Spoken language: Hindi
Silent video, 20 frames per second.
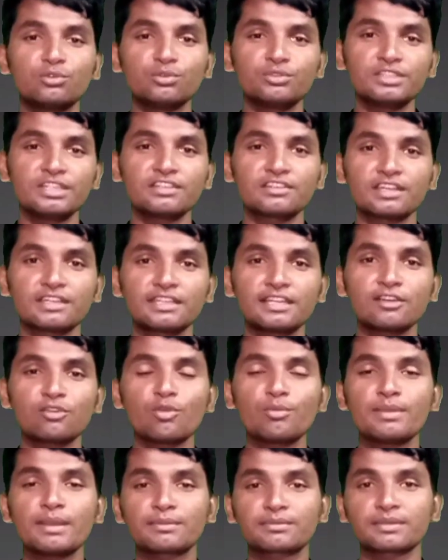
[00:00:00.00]
दूसरे चैनल
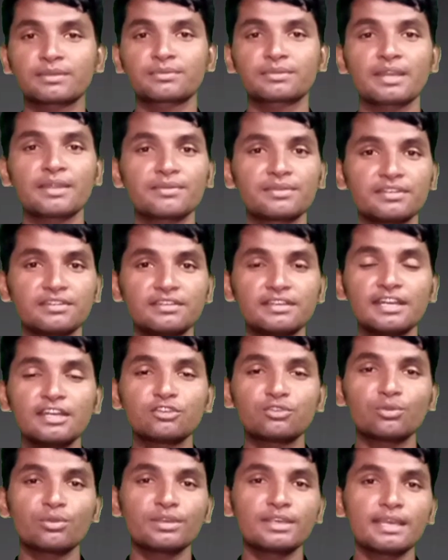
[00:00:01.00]
को भी आप सब्सक्राइब कीजिएगा
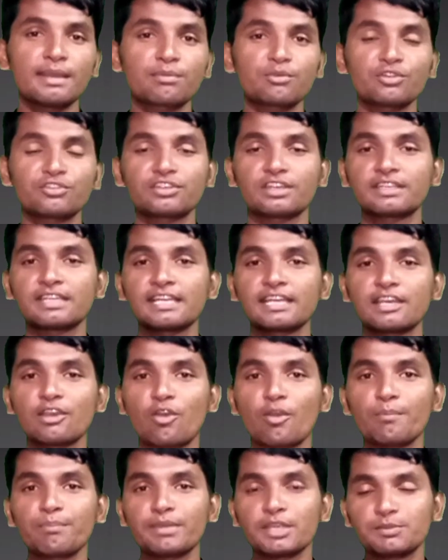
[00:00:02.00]
जो कि आपको चैनल के
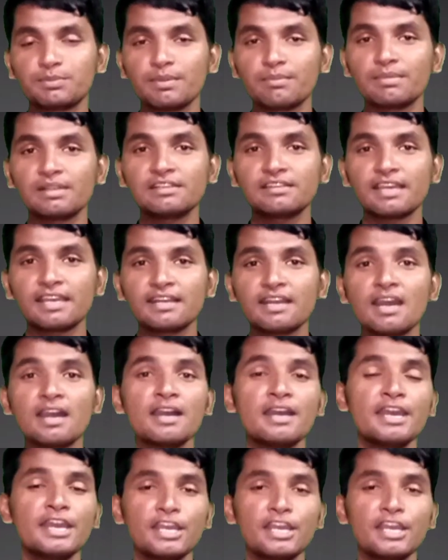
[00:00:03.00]
होम पेज पर मिल जाएगा